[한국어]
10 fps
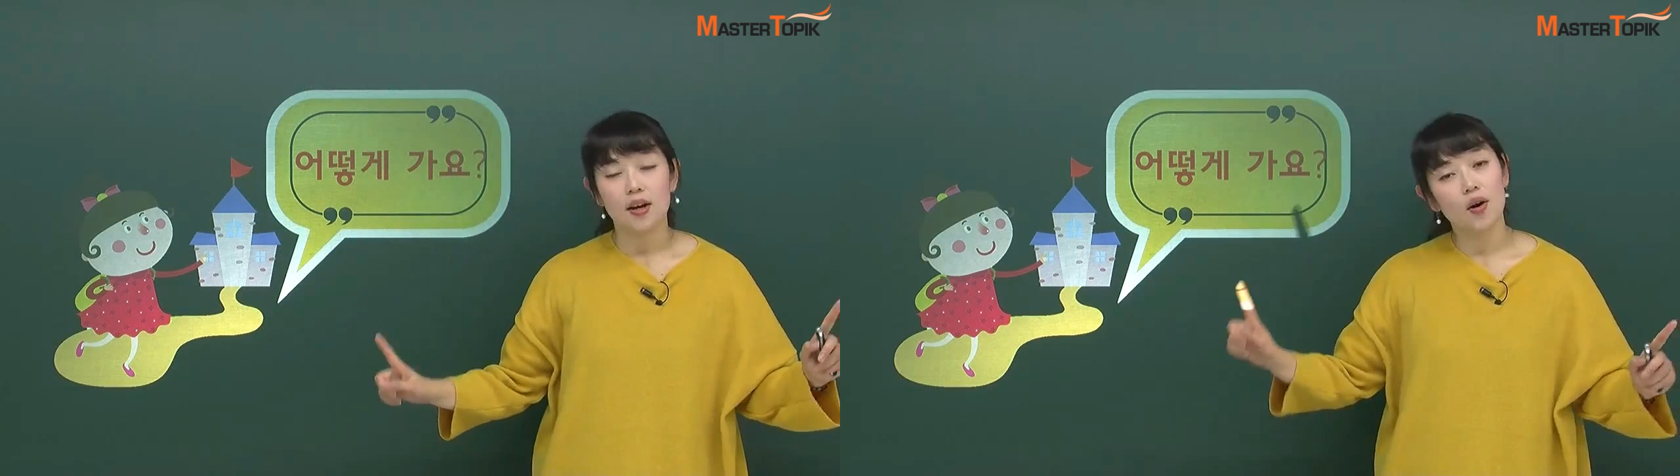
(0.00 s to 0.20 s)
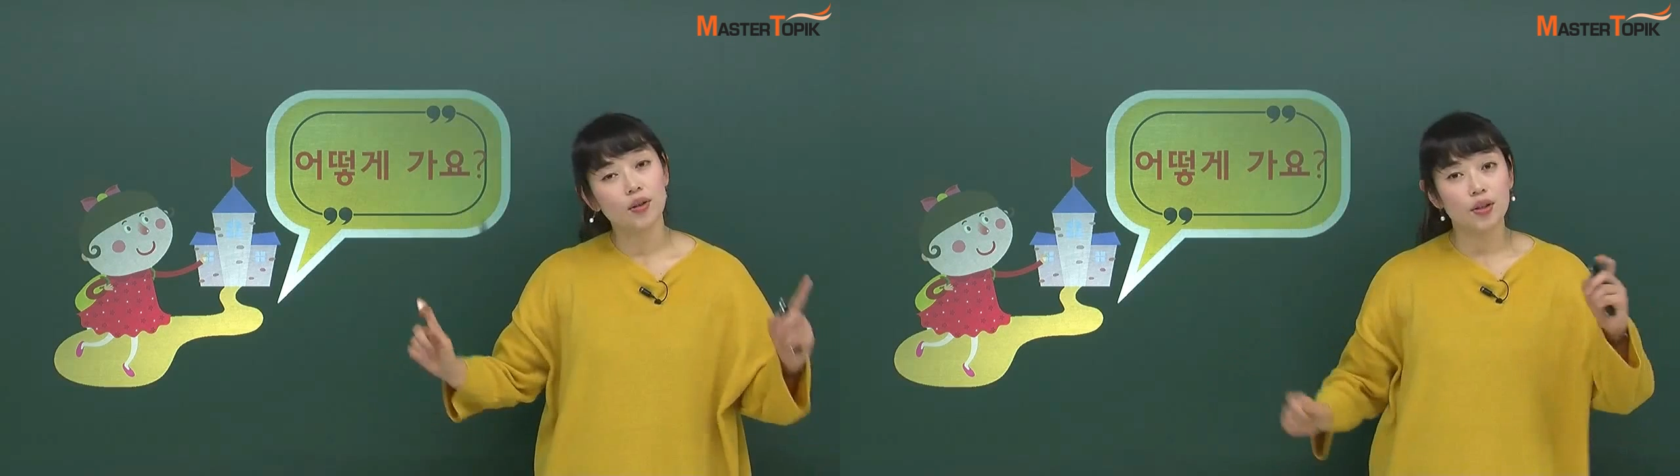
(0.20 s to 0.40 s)

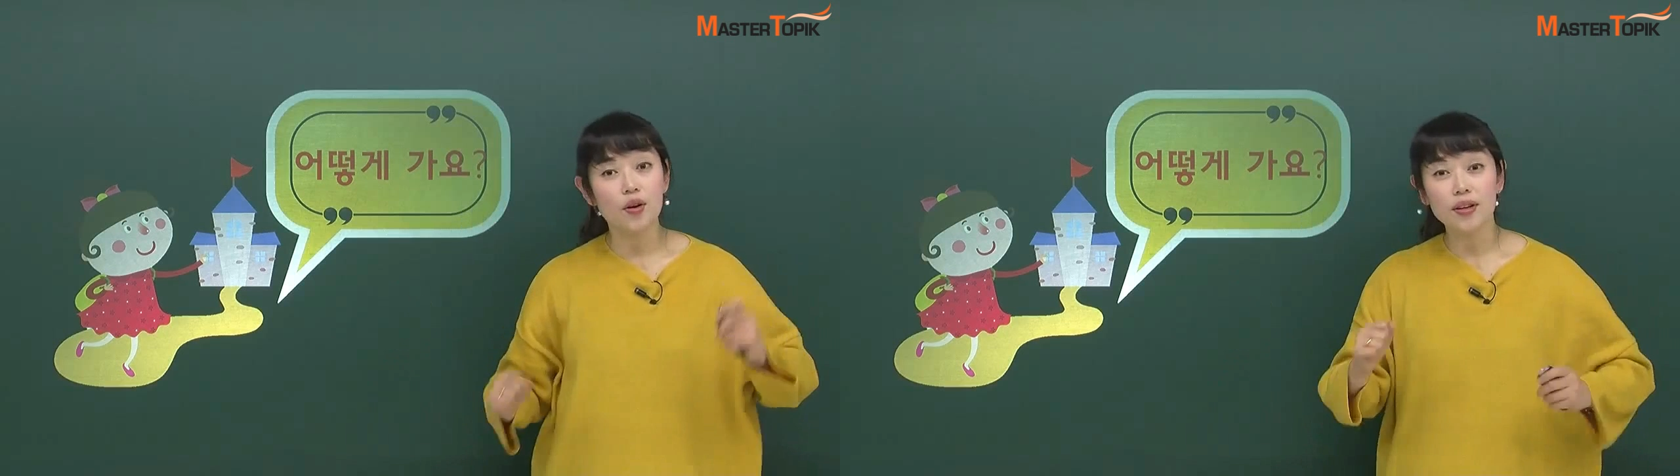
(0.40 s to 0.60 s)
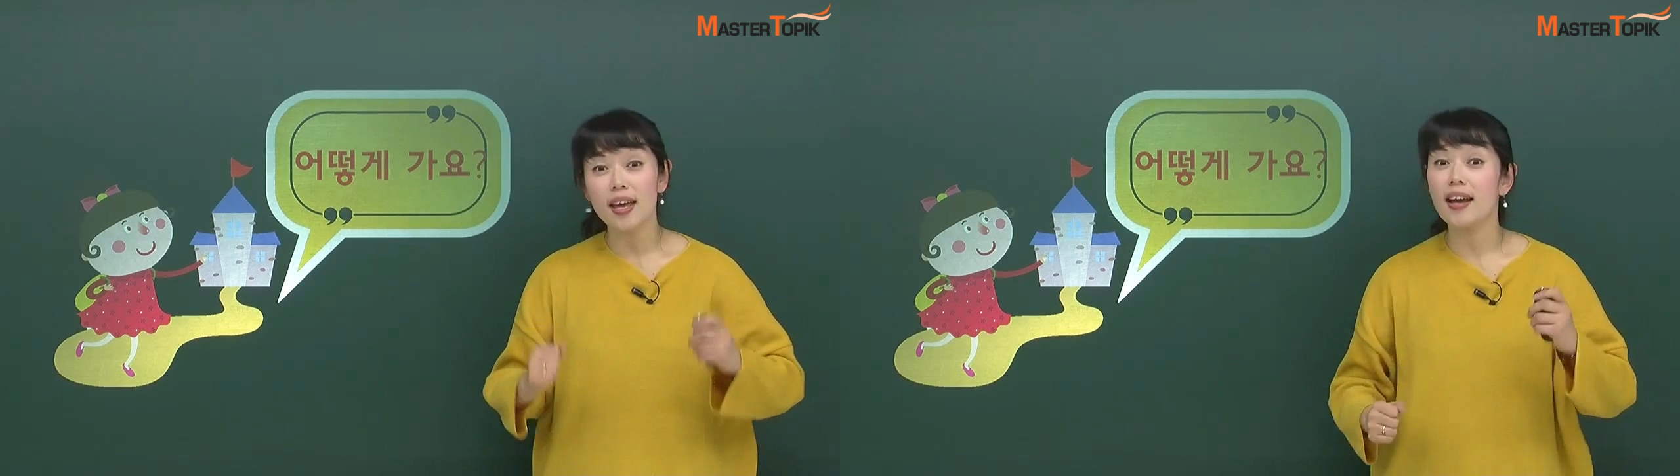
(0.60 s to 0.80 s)

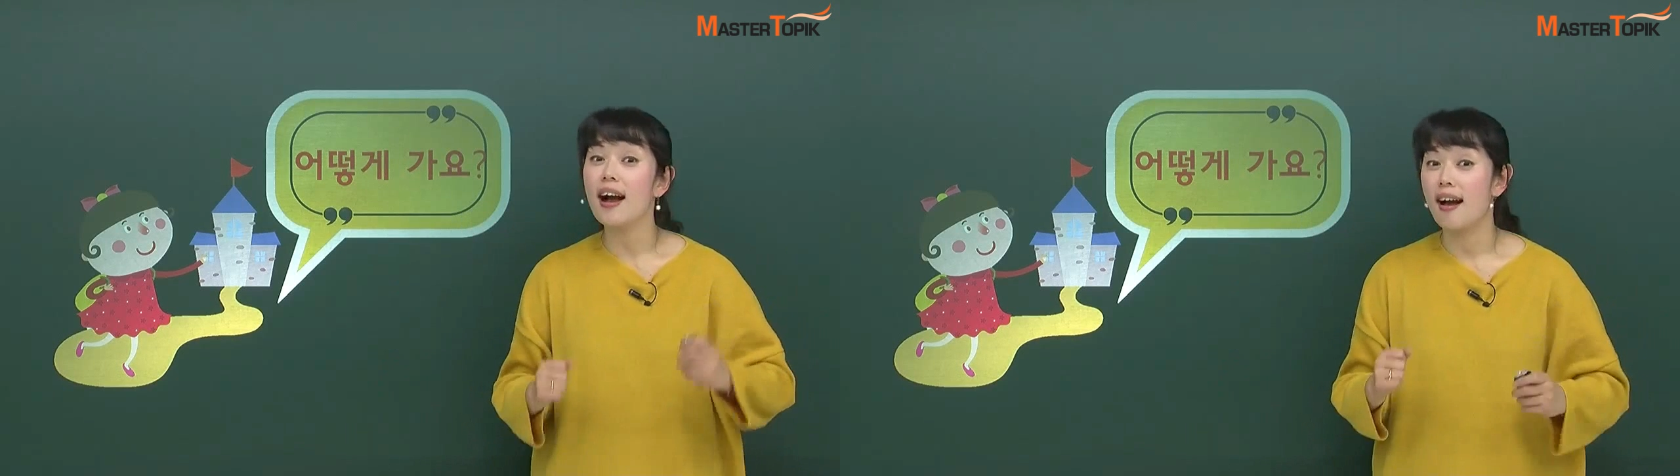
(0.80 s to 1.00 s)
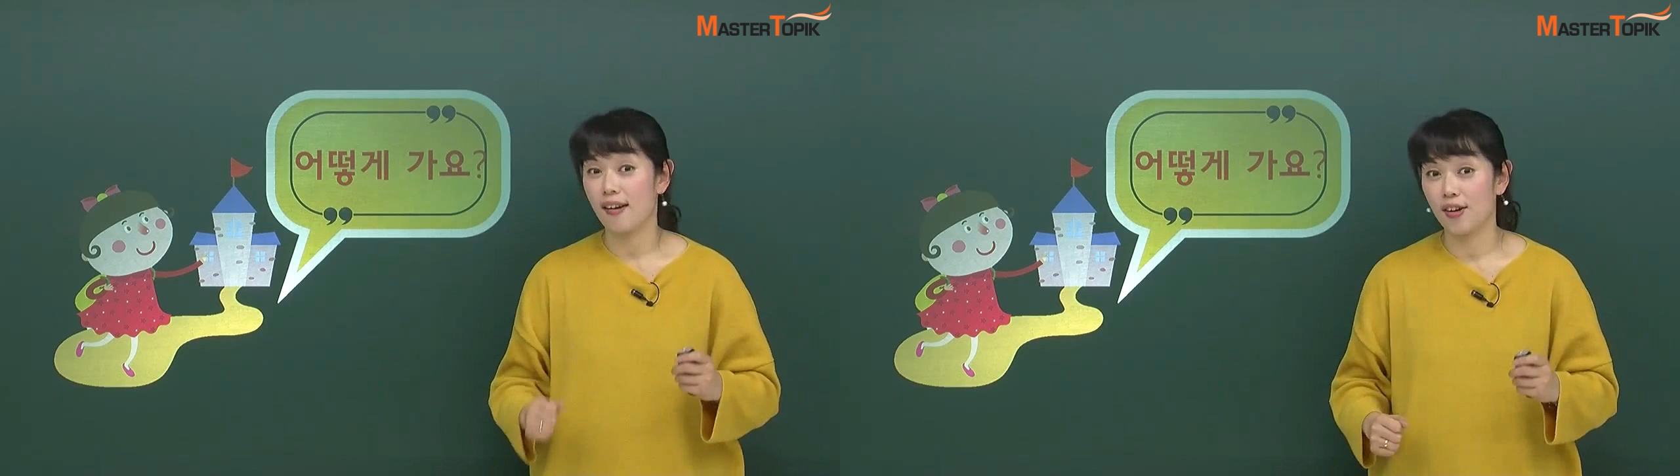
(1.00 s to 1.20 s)
어떻게
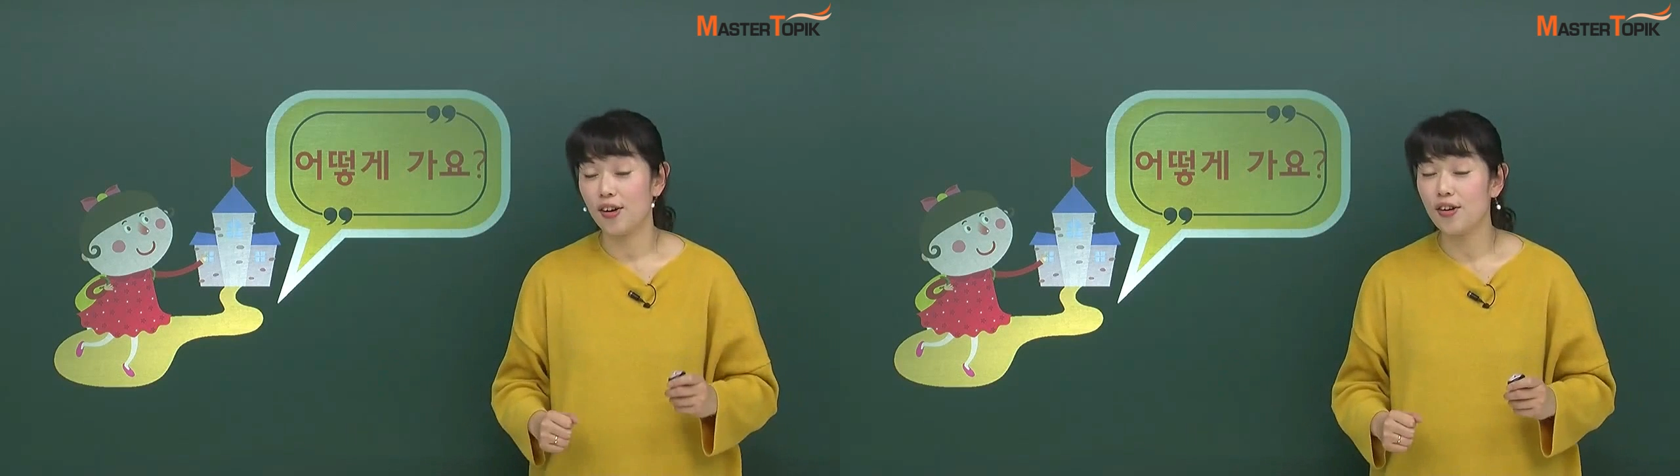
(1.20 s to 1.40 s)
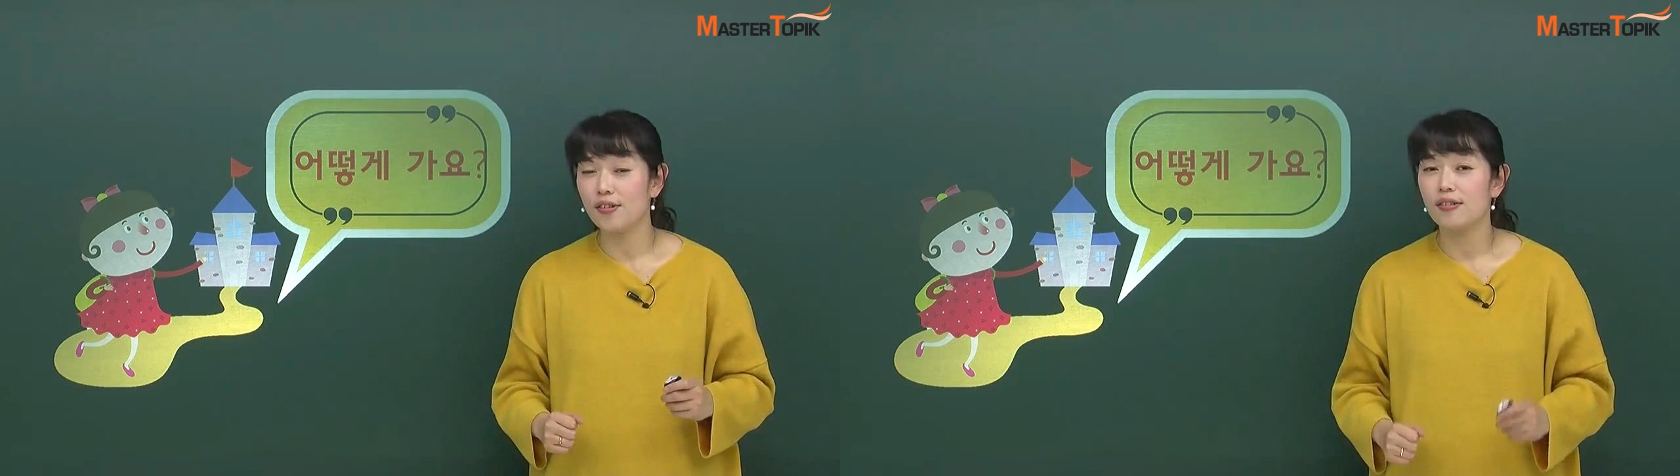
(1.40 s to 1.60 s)

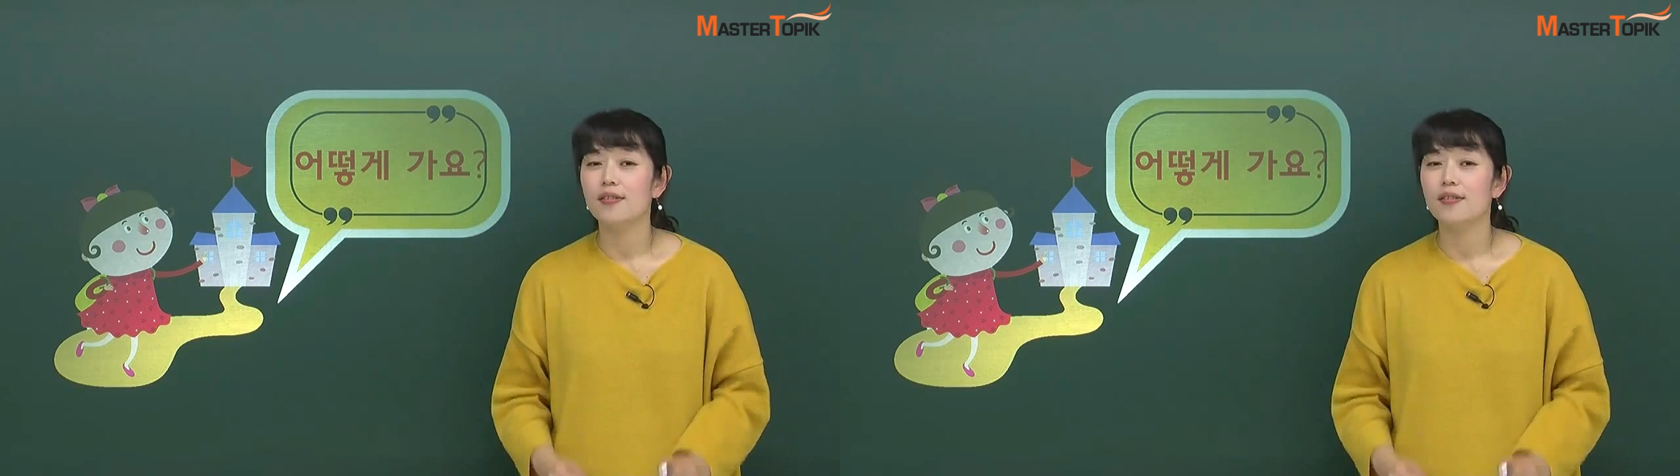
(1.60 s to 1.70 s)
가요?